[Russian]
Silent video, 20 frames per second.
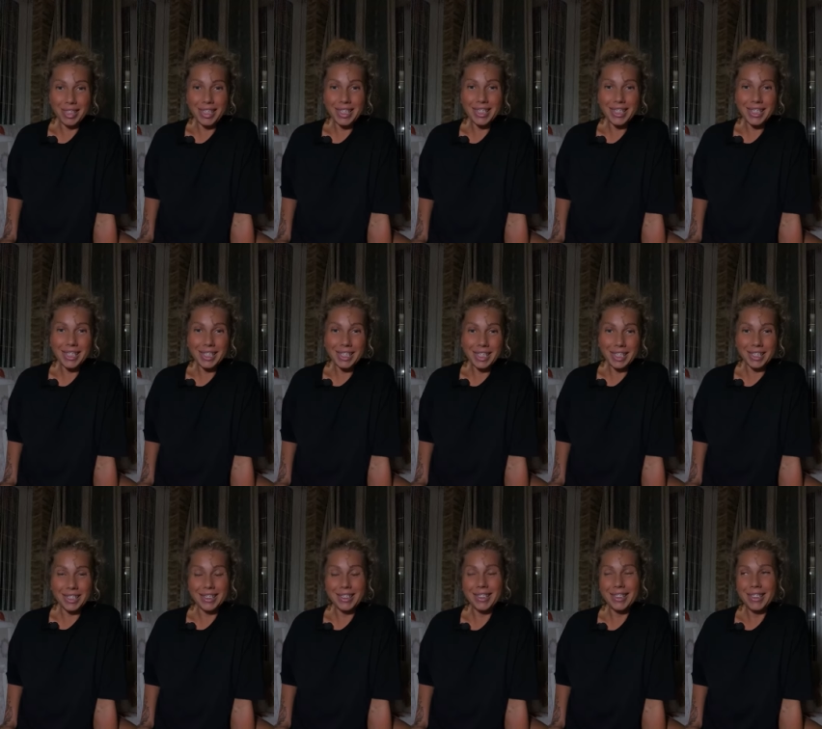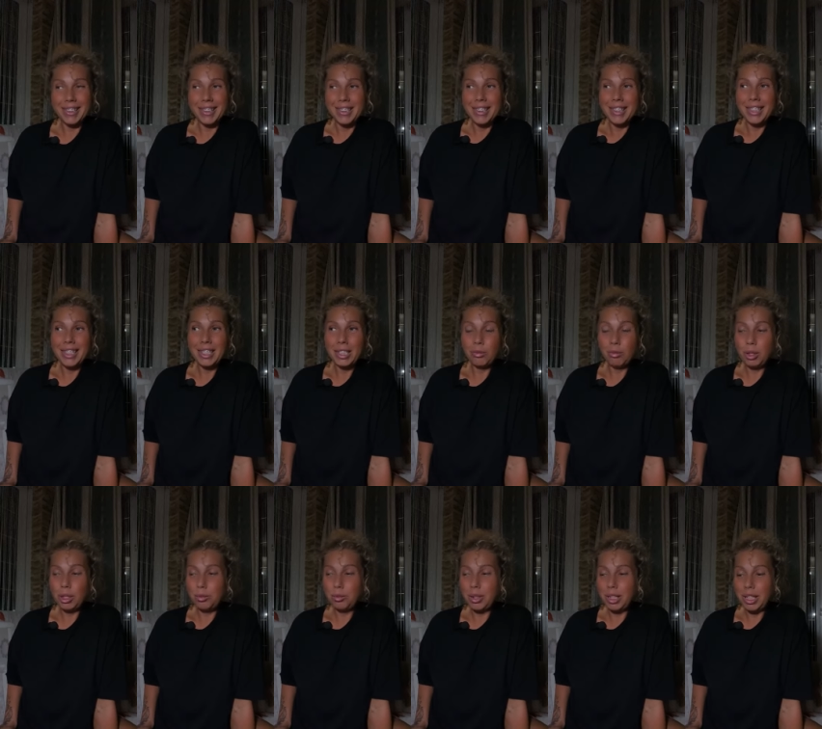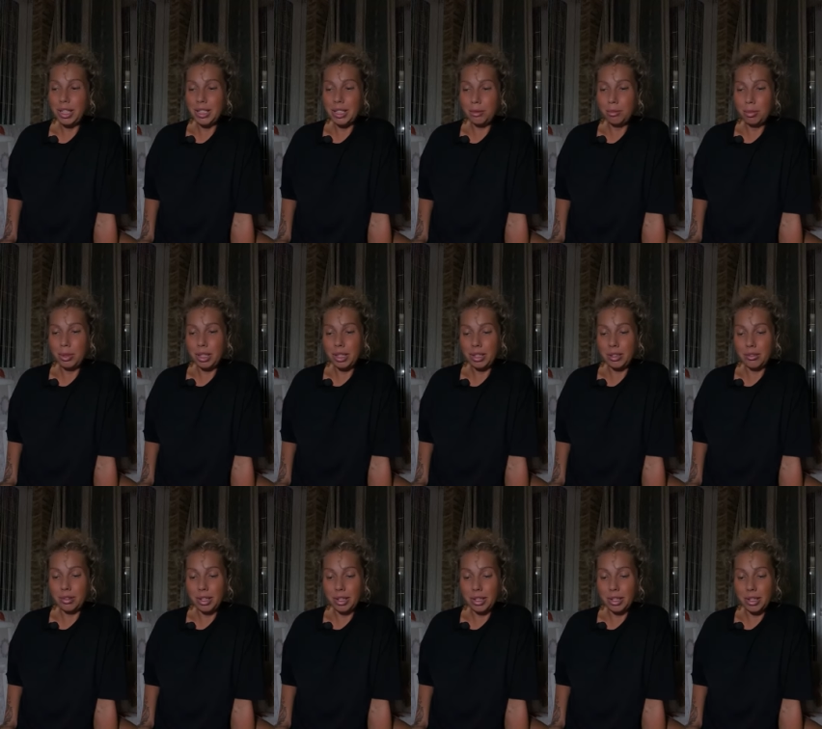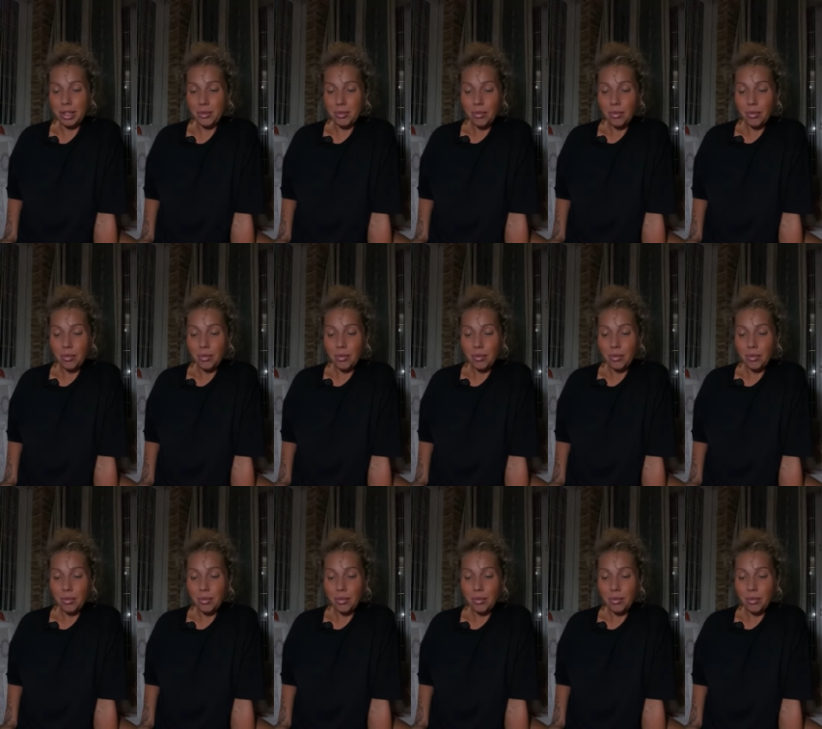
не слышала. Это без меня записывались.